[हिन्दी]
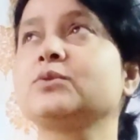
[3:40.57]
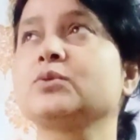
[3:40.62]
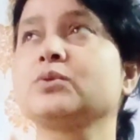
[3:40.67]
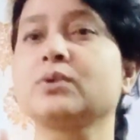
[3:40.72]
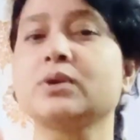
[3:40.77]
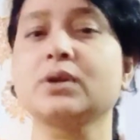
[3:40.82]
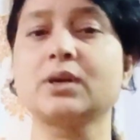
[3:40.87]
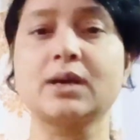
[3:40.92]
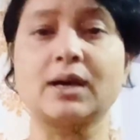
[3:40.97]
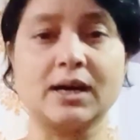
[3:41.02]
आई
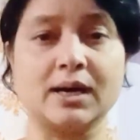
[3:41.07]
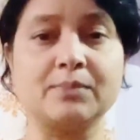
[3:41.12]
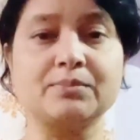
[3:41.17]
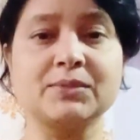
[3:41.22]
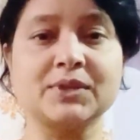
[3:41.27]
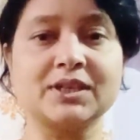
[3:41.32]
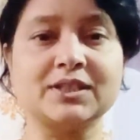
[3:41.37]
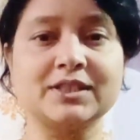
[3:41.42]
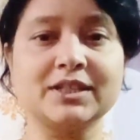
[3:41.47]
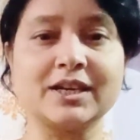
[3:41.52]
थिंक सो
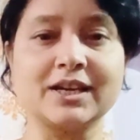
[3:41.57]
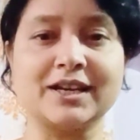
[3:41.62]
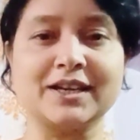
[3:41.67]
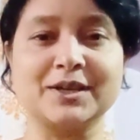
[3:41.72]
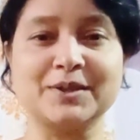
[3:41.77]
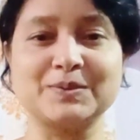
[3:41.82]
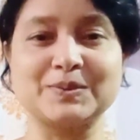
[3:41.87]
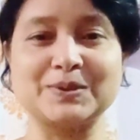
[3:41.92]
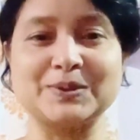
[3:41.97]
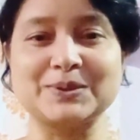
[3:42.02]
हमदर्द
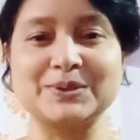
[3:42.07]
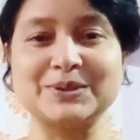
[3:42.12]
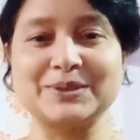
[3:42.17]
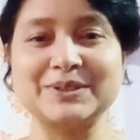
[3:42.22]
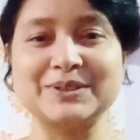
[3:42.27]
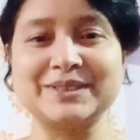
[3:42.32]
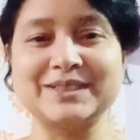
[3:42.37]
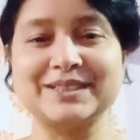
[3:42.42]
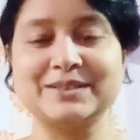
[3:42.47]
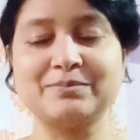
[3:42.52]
का है
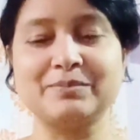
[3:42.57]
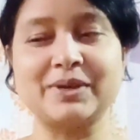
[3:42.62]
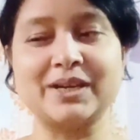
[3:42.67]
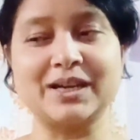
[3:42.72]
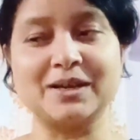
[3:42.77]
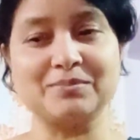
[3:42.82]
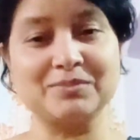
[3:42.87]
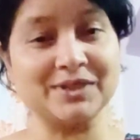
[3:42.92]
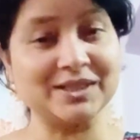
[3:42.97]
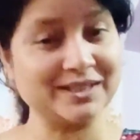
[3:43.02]
वो
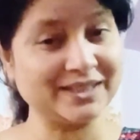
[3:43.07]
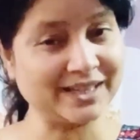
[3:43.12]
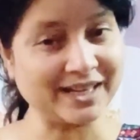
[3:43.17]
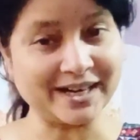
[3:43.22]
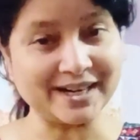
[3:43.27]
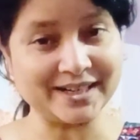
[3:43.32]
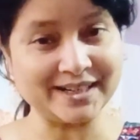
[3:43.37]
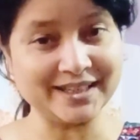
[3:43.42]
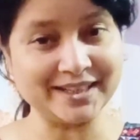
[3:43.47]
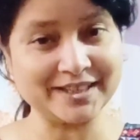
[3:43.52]
मैं
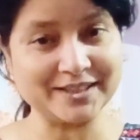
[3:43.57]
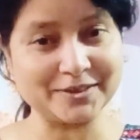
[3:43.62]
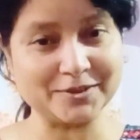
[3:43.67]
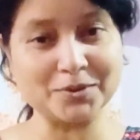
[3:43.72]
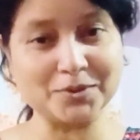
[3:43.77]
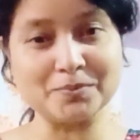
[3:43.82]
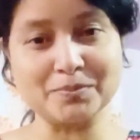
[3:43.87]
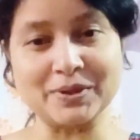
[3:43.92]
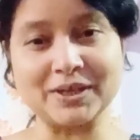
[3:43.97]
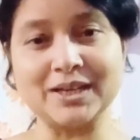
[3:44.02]
हमदर्द का ऐड
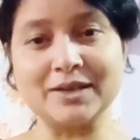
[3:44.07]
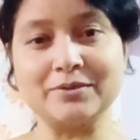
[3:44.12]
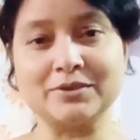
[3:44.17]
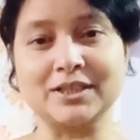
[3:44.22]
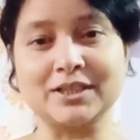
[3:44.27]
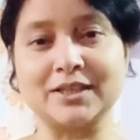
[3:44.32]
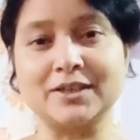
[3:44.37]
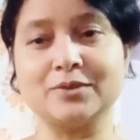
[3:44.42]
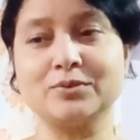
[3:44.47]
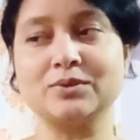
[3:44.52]
नहीं कर रही हूँ
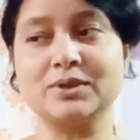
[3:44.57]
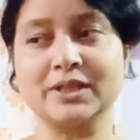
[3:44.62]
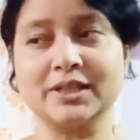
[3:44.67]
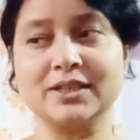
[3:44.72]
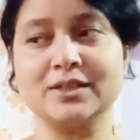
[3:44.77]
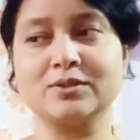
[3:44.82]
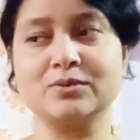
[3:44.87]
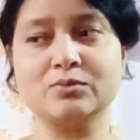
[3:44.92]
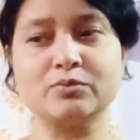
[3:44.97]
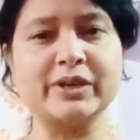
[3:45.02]
पहले बता रही
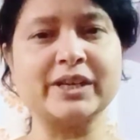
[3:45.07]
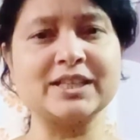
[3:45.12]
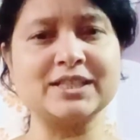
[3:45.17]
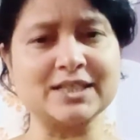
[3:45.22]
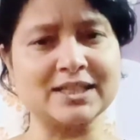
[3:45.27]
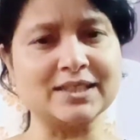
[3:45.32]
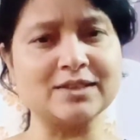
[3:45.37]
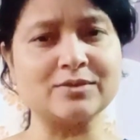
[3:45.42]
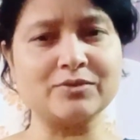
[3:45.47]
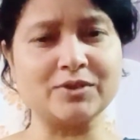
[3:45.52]
हूँ लेकिन
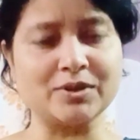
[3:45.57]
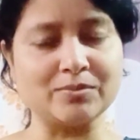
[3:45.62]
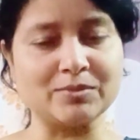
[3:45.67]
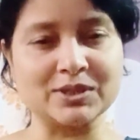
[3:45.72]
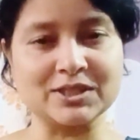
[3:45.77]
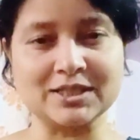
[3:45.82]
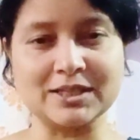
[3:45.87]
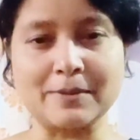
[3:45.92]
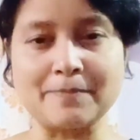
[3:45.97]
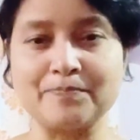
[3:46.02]
वही ज़्यादा
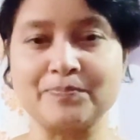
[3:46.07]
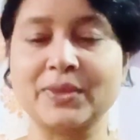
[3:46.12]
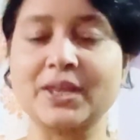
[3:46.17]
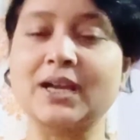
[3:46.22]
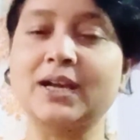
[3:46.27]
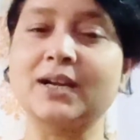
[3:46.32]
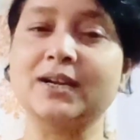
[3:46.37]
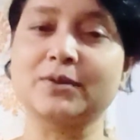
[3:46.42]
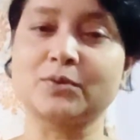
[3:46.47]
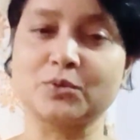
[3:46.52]
फेमस है
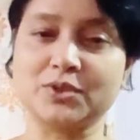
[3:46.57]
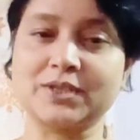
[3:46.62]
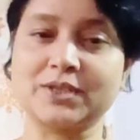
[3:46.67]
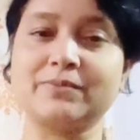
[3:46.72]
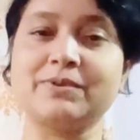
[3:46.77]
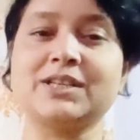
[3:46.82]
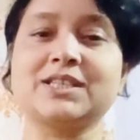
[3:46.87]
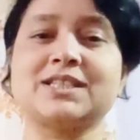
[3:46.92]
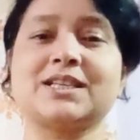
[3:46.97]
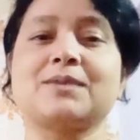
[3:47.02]

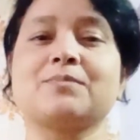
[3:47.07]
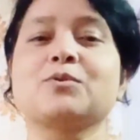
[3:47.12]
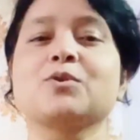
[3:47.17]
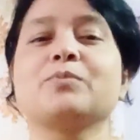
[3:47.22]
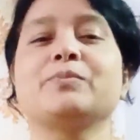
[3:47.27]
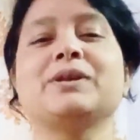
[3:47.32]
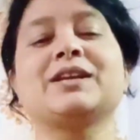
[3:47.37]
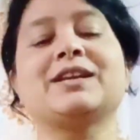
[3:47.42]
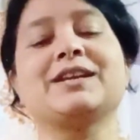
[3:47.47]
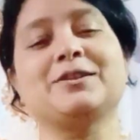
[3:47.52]
अगर उससे भी
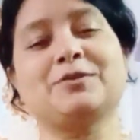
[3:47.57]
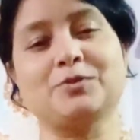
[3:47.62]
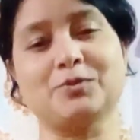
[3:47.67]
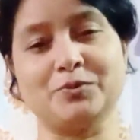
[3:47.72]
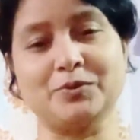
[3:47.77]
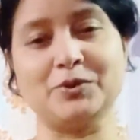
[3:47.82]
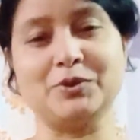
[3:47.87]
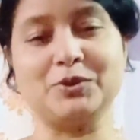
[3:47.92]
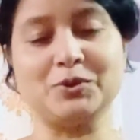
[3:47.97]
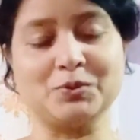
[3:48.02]
अच्छा आपको मिल
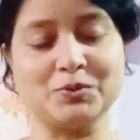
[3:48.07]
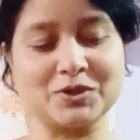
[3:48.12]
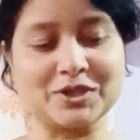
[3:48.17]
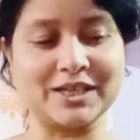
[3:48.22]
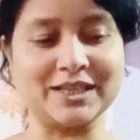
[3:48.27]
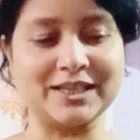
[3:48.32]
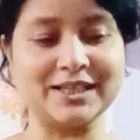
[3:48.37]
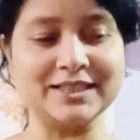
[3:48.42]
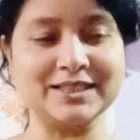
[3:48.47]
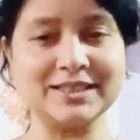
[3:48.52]
रहा है तो वही
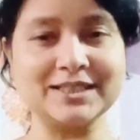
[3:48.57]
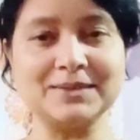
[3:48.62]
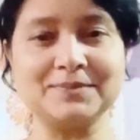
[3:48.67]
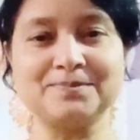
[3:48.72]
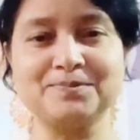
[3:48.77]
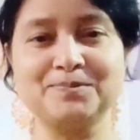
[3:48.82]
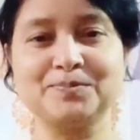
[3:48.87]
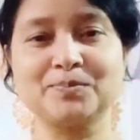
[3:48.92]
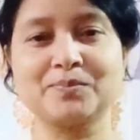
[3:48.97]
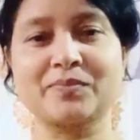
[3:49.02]
चूज कर
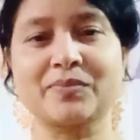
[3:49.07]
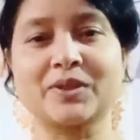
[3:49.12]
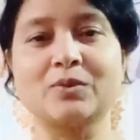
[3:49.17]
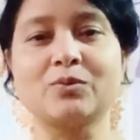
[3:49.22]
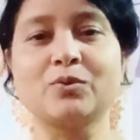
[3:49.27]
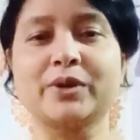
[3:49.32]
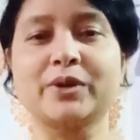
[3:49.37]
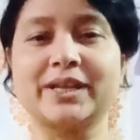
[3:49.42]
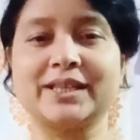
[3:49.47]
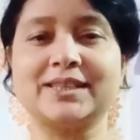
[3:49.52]
लीजिए
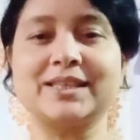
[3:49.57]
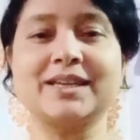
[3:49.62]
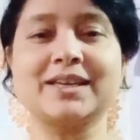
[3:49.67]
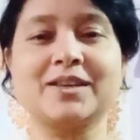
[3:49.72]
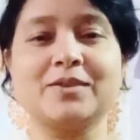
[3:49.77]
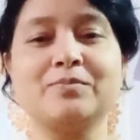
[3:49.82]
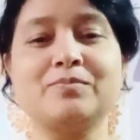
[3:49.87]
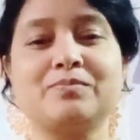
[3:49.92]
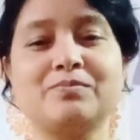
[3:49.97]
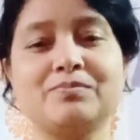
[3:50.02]
वो
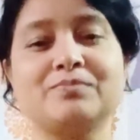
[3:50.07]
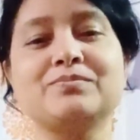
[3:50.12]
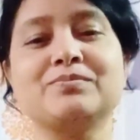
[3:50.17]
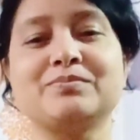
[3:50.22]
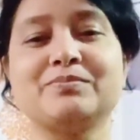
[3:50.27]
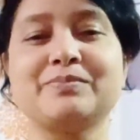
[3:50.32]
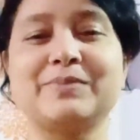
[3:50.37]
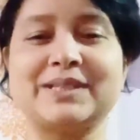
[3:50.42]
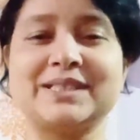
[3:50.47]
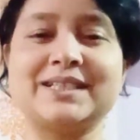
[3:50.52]
रहता है कि
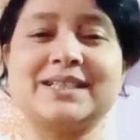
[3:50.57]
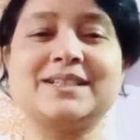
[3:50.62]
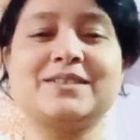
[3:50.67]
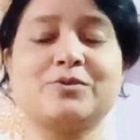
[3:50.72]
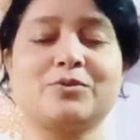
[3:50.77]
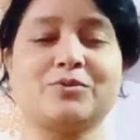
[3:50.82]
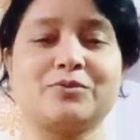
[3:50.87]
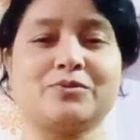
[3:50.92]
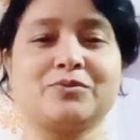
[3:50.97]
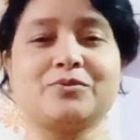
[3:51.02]

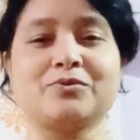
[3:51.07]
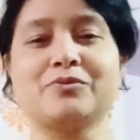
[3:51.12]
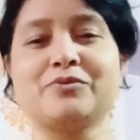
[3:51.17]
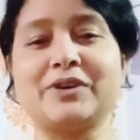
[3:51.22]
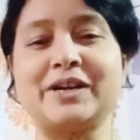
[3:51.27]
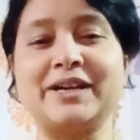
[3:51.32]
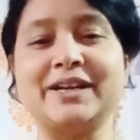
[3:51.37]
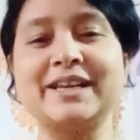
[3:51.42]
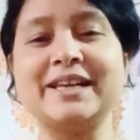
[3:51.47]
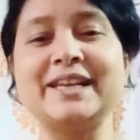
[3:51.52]
बजट
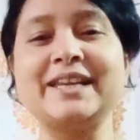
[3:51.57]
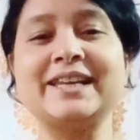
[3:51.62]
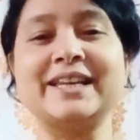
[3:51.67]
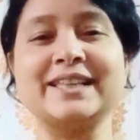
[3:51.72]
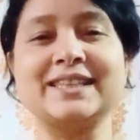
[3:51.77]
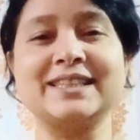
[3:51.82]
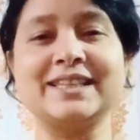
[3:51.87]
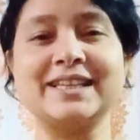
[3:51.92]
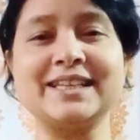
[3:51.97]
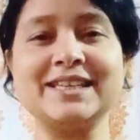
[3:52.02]

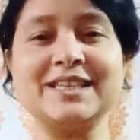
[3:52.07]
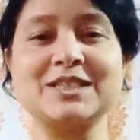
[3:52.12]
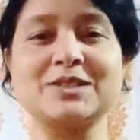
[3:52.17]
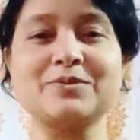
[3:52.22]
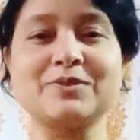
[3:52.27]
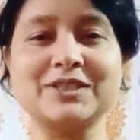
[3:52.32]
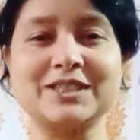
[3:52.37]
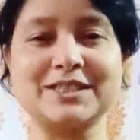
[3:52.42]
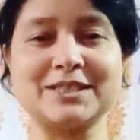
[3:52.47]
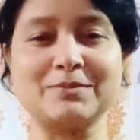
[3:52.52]
फ्रेंडली रहता
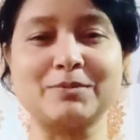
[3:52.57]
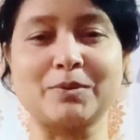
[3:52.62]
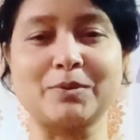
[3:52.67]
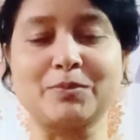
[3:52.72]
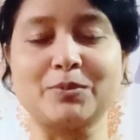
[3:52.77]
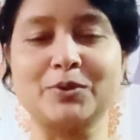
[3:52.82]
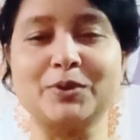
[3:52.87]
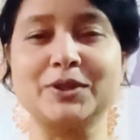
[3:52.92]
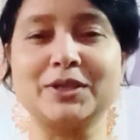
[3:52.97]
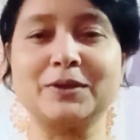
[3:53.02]
है इस वजह
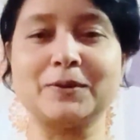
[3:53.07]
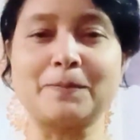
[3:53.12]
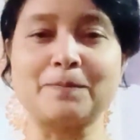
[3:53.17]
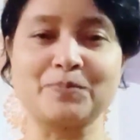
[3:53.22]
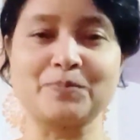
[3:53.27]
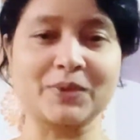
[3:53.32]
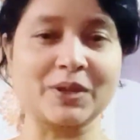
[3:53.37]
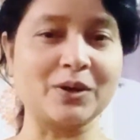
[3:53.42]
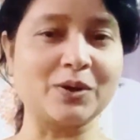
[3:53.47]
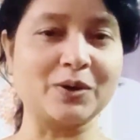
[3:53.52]
से मैं बोल
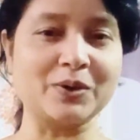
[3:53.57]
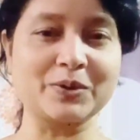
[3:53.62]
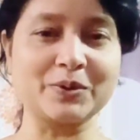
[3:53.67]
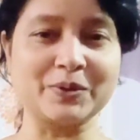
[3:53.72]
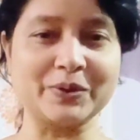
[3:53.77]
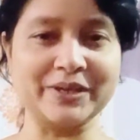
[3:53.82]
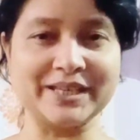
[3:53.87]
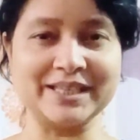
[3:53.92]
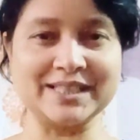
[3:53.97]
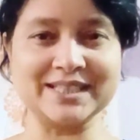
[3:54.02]
रही हूँ
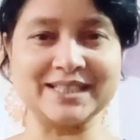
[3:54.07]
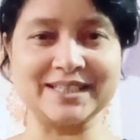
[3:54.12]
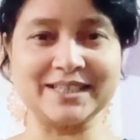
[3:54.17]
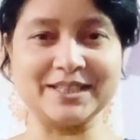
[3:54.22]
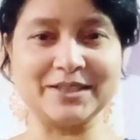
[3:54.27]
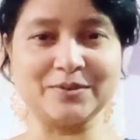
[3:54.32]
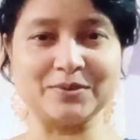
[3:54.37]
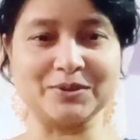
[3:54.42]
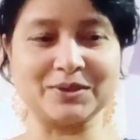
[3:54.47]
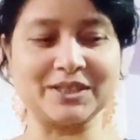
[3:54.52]
और कोई
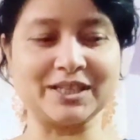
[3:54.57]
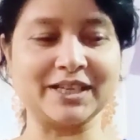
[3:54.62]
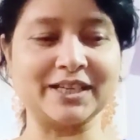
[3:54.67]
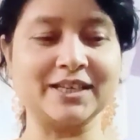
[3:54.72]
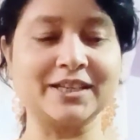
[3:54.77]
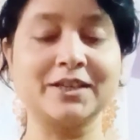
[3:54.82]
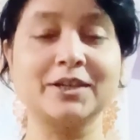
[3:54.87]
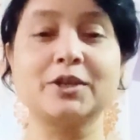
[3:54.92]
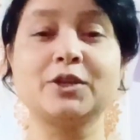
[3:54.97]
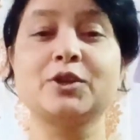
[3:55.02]
रीजन नहीं
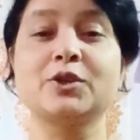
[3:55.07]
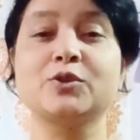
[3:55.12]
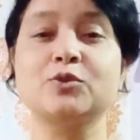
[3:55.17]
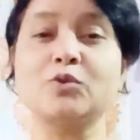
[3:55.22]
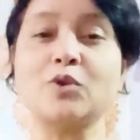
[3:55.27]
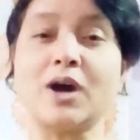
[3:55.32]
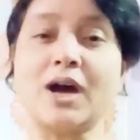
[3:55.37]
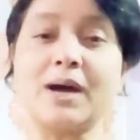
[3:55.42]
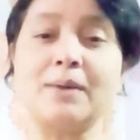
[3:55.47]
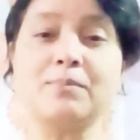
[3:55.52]
होता है
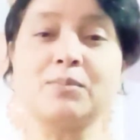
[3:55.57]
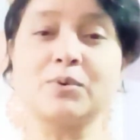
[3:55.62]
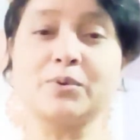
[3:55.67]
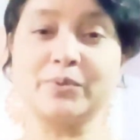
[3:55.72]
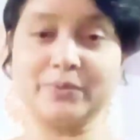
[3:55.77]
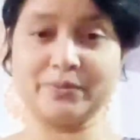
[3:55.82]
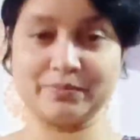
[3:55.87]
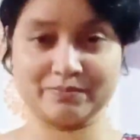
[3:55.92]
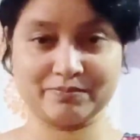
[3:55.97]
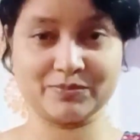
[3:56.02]
तो
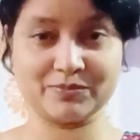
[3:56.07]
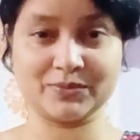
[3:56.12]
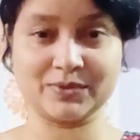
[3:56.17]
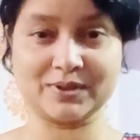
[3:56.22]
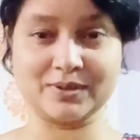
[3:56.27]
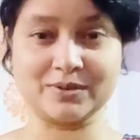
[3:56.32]
आपको